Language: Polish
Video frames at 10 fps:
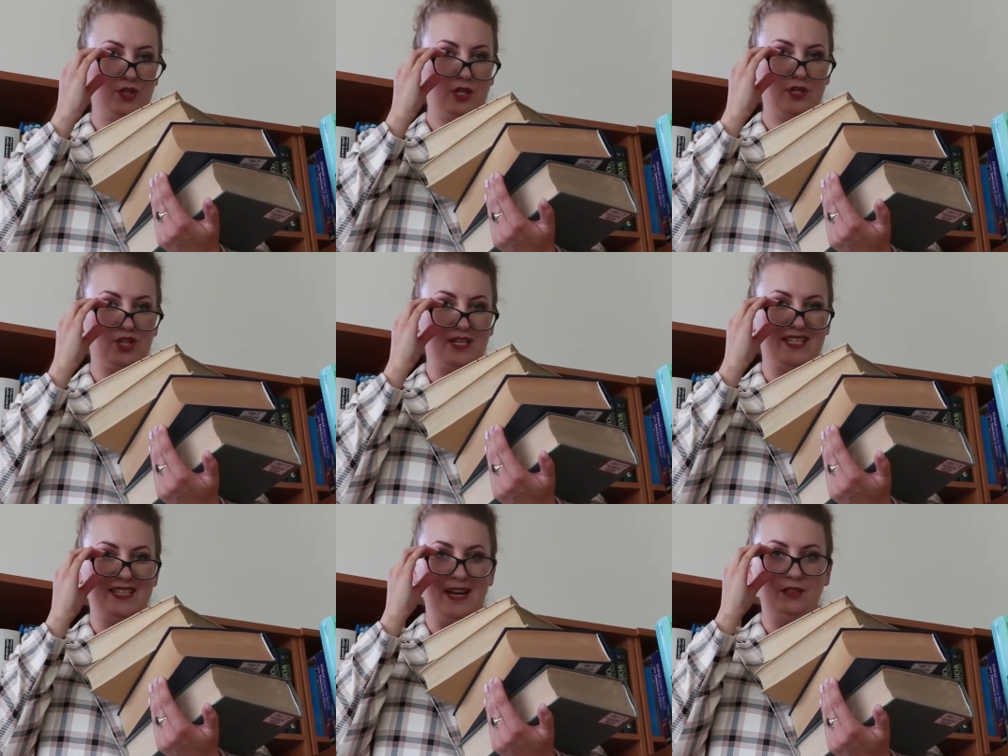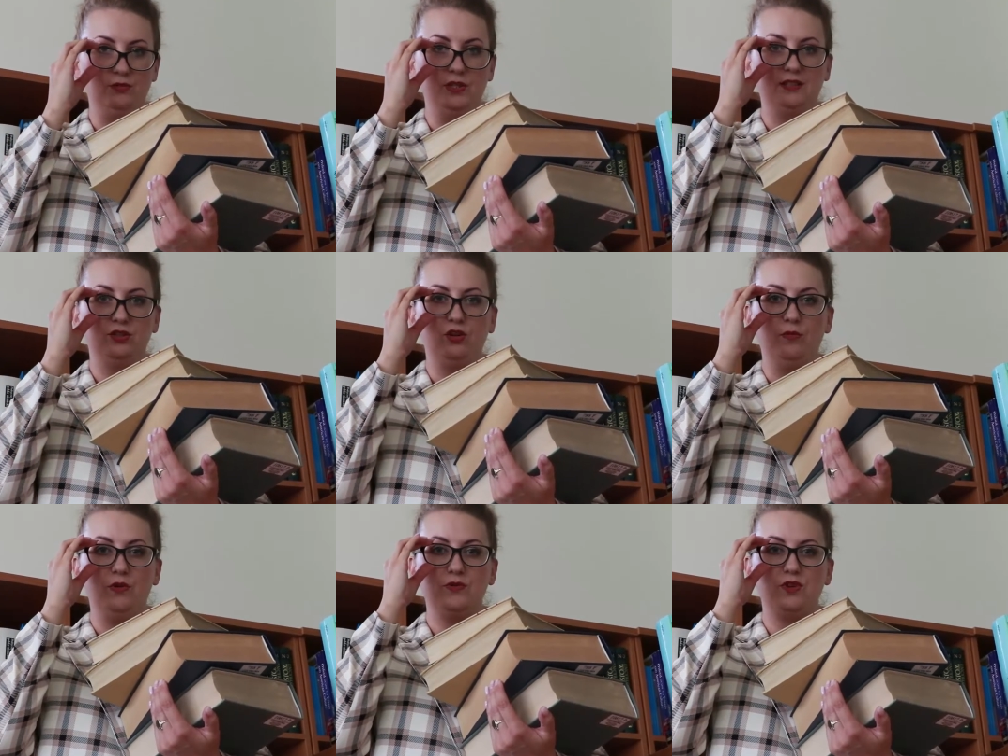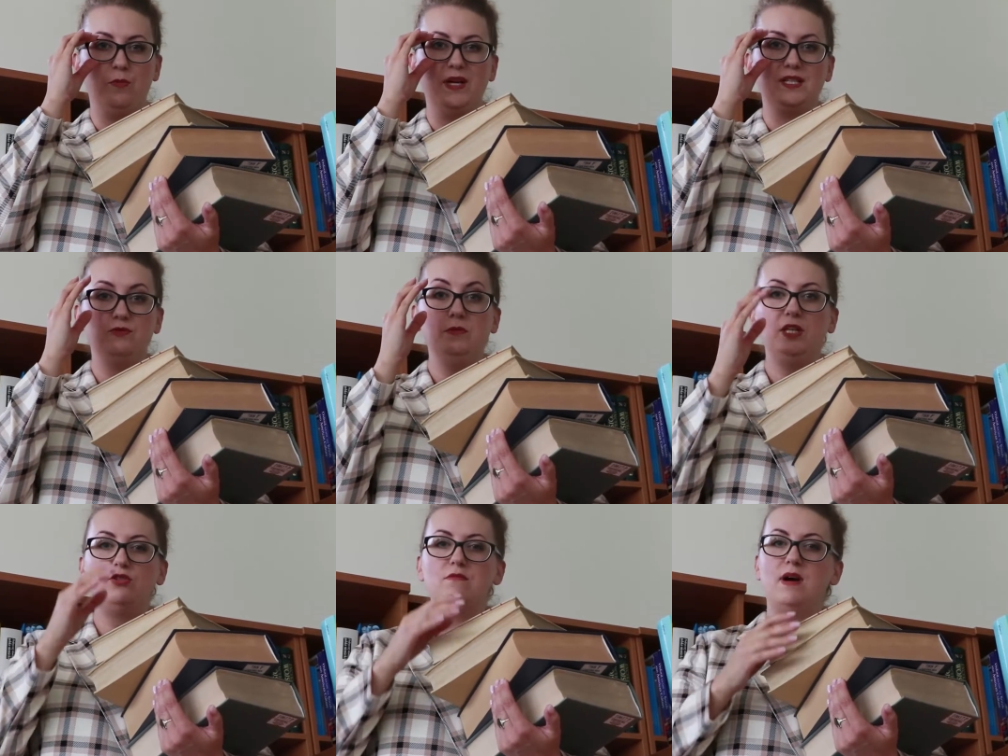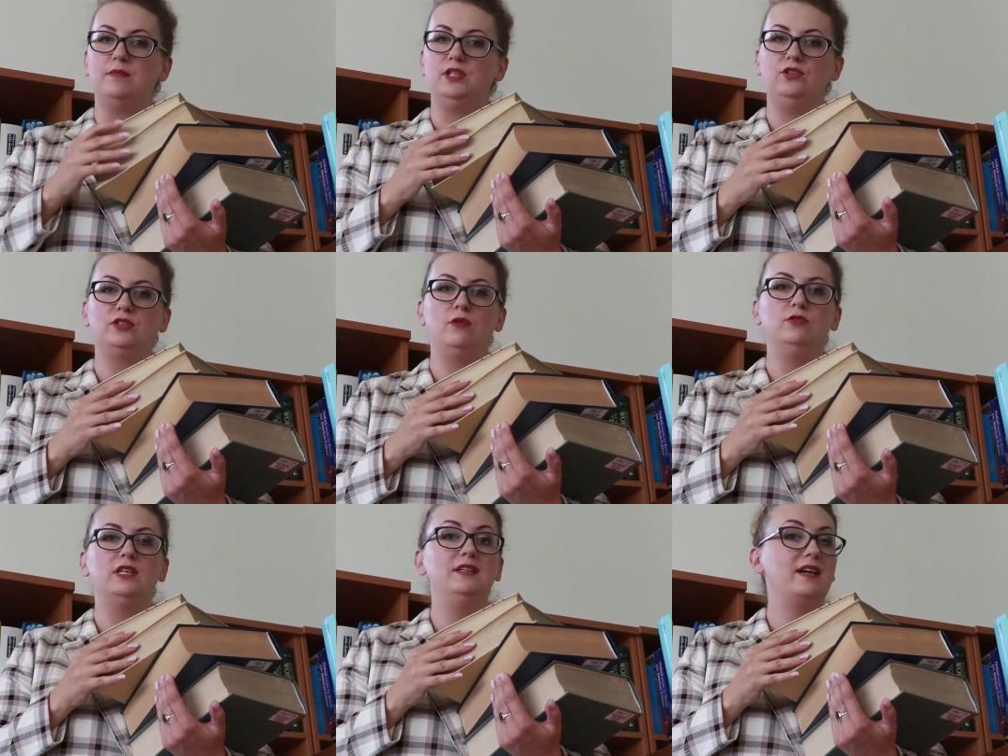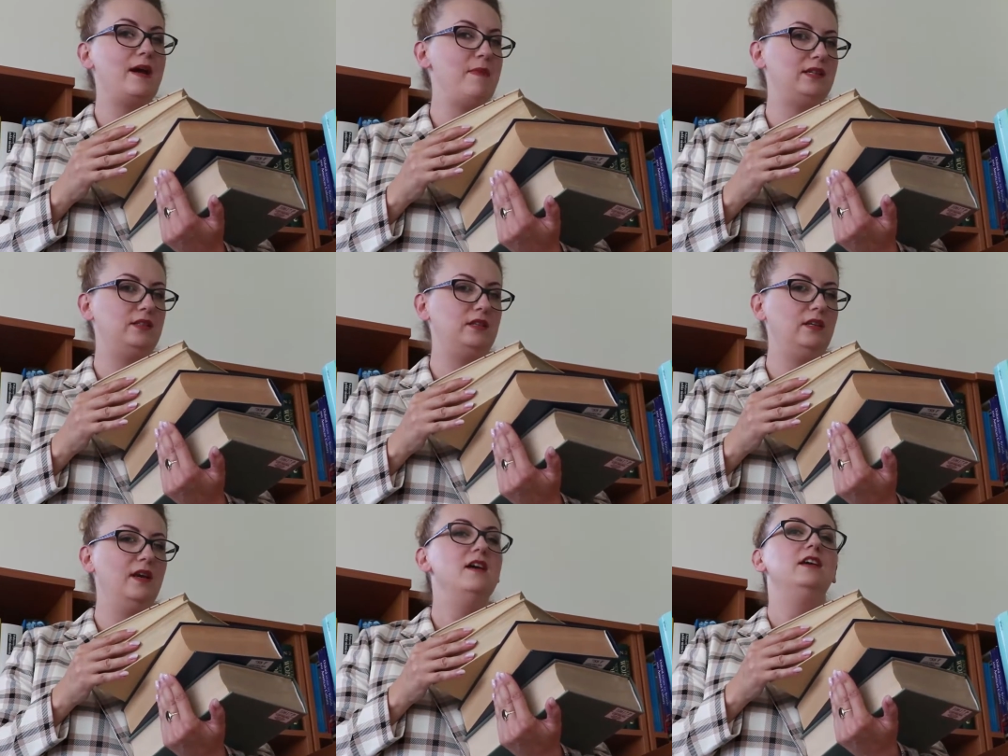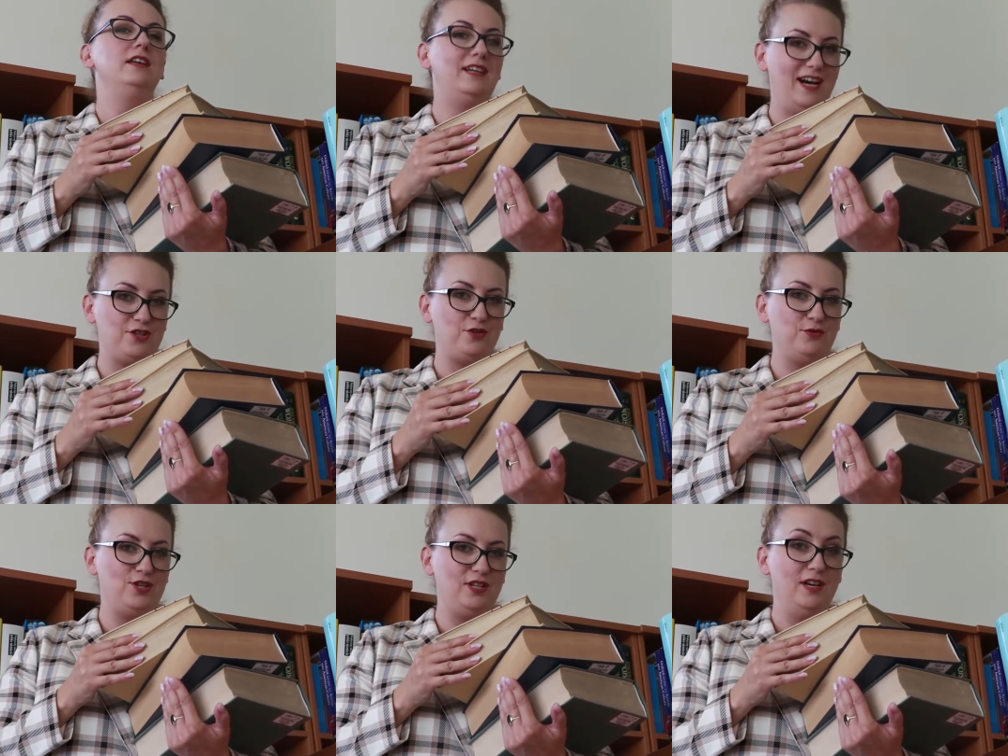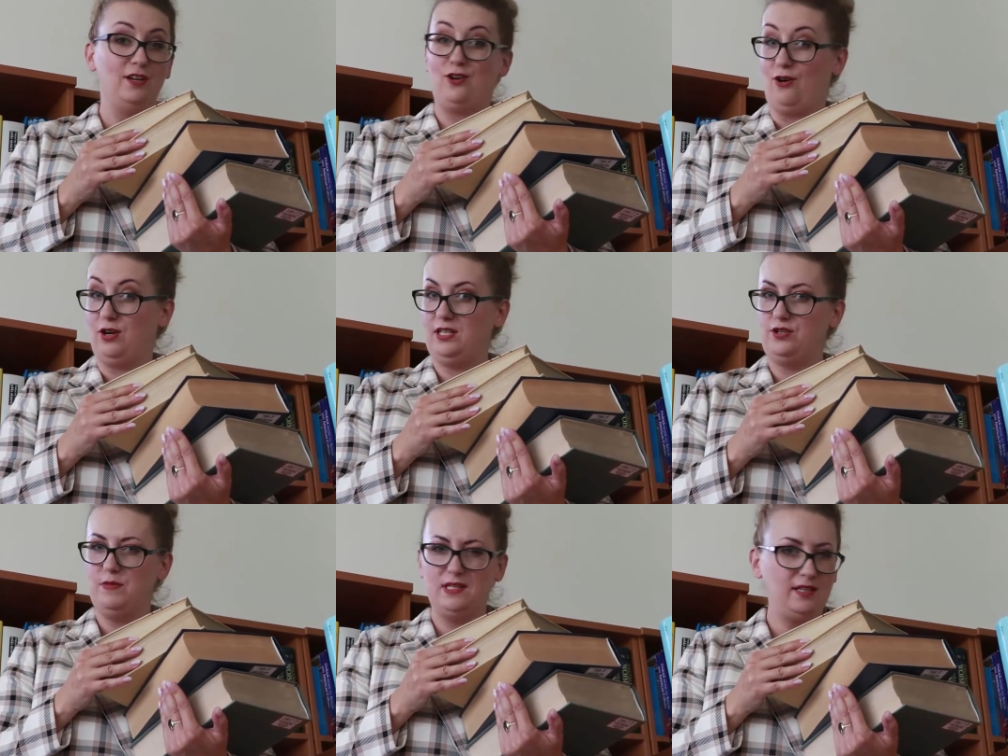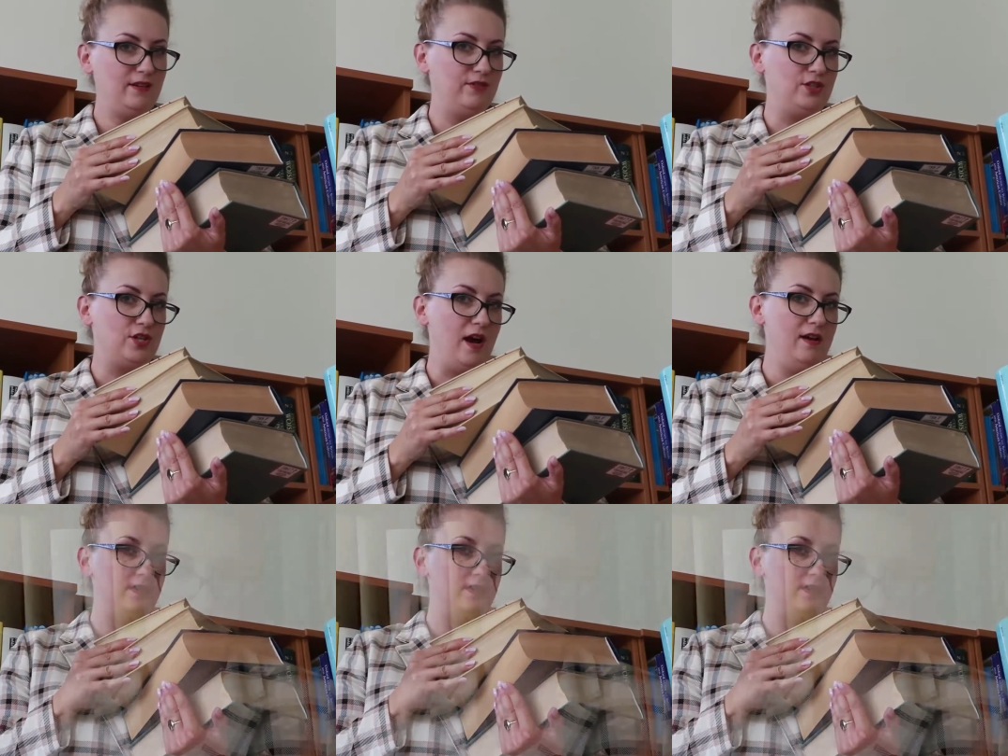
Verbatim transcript: się, że staną nad tobą z opasłymi tomami do nauki gramatyki i każą ci kochać Mickiewicza?